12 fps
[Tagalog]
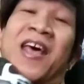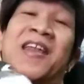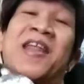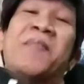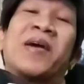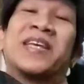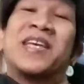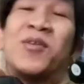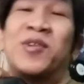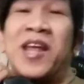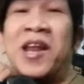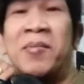
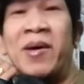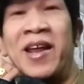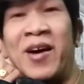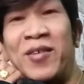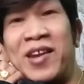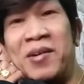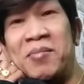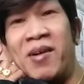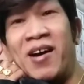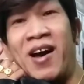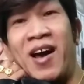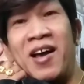Namakyaw na naman ako ng
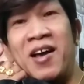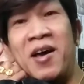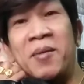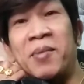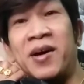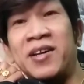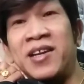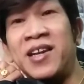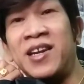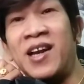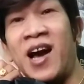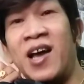mga
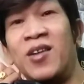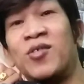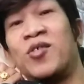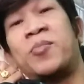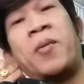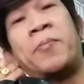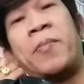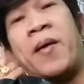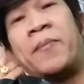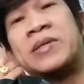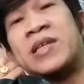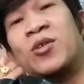mangririgalo ko
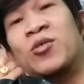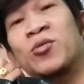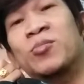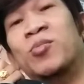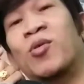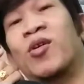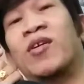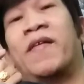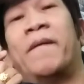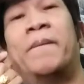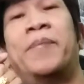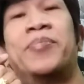pampapasalubong.
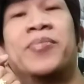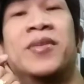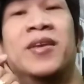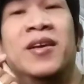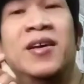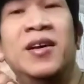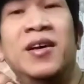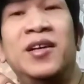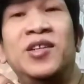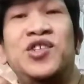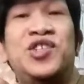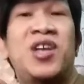
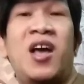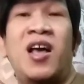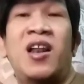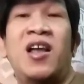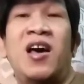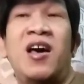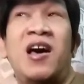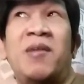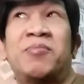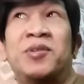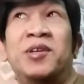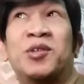Inshallah,
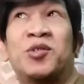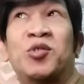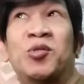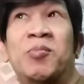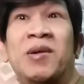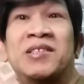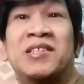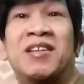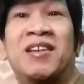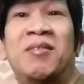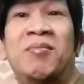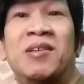after 2 months,
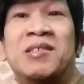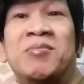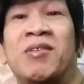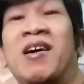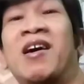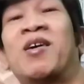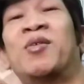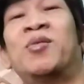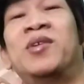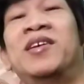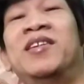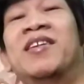3 months,
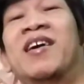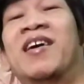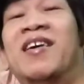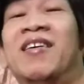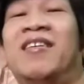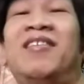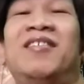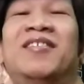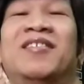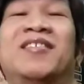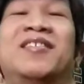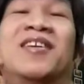makakawin na.
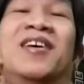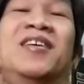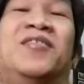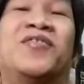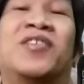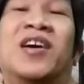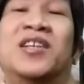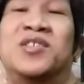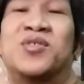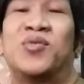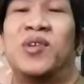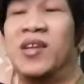God,
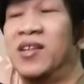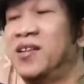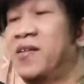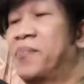God's will.